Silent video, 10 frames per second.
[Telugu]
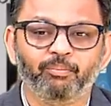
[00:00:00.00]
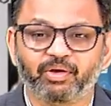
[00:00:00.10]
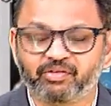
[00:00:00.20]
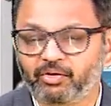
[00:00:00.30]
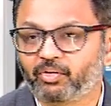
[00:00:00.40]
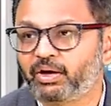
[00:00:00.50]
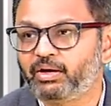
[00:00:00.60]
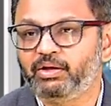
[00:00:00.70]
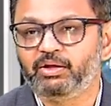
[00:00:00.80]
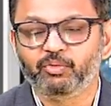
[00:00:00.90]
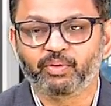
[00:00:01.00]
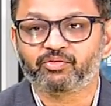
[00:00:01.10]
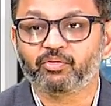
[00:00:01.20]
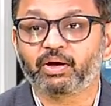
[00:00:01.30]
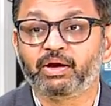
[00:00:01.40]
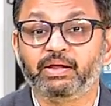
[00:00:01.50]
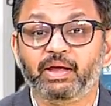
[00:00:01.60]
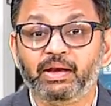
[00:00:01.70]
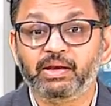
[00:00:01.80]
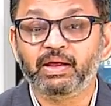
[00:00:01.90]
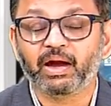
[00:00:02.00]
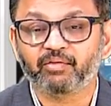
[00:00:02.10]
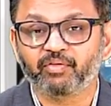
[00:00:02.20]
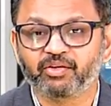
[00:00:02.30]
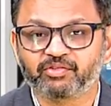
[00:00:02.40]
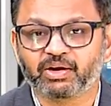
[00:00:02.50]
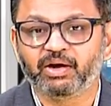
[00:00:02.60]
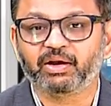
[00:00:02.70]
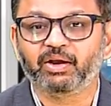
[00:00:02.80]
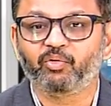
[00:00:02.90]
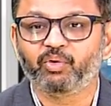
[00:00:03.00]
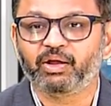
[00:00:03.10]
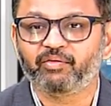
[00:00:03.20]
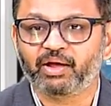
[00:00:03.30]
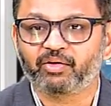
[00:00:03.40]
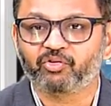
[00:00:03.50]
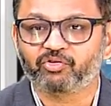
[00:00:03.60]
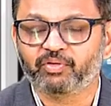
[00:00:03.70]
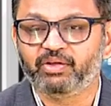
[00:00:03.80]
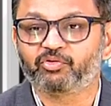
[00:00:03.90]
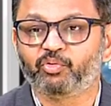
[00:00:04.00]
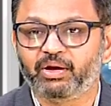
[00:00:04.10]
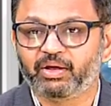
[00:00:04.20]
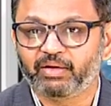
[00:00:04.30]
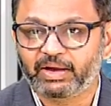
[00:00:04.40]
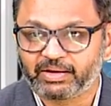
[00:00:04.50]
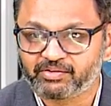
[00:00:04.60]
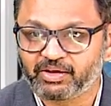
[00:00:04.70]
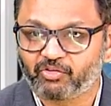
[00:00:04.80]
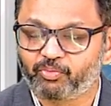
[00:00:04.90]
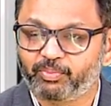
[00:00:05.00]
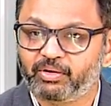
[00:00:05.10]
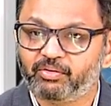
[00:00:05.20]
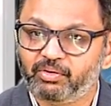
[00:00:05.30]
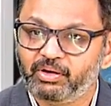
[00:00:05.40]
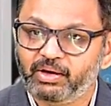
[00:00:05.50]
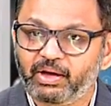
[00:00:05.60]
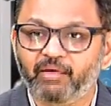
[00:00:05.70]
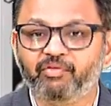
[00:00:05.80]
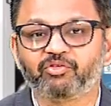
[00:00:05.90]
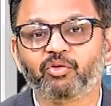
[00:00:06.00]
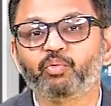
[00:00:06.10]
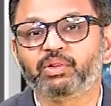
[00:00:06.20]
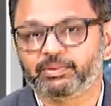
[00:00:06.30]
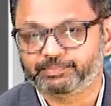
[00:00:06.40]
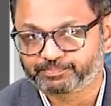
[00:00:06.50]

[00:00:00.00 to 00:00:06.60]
బ్రెజిల్లో కానీ యూఎస్లో కానీ ఎనీ అడ్వాన్స్డ్ కంట్రీలో ఉండే వ్యారికోస్ వెయిన్స్కి ఉండే ఏకెస్ట్ ఎక్విప్మెంట్ ఎబిస్లో ఉంది